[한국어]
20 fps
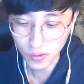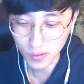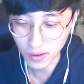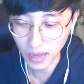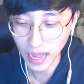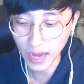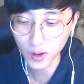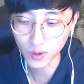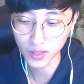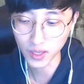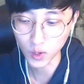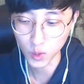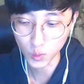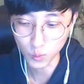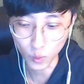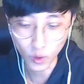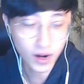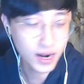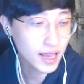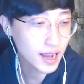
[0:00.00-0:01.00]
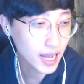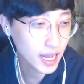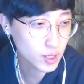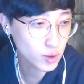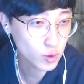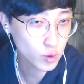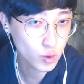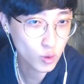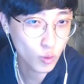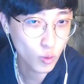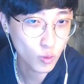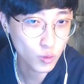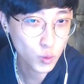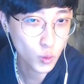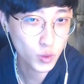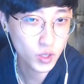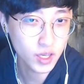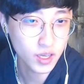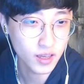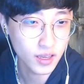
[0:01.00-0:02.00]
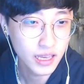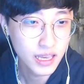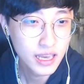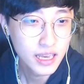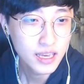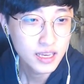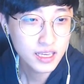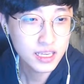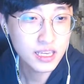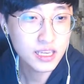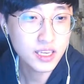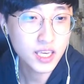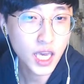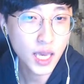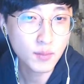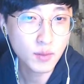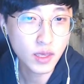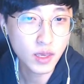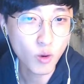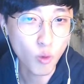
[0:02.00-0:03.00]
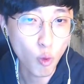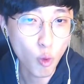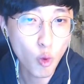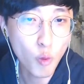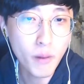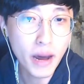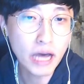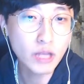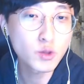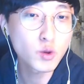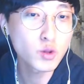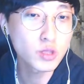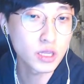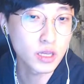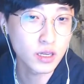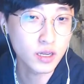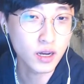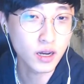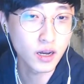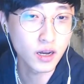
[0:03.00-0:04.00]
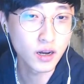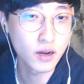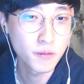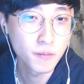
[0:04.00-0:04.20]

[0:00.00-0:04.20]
가령 내가 원래 가지고 있는 돈이 인게임 내에 5만원이, 그니까,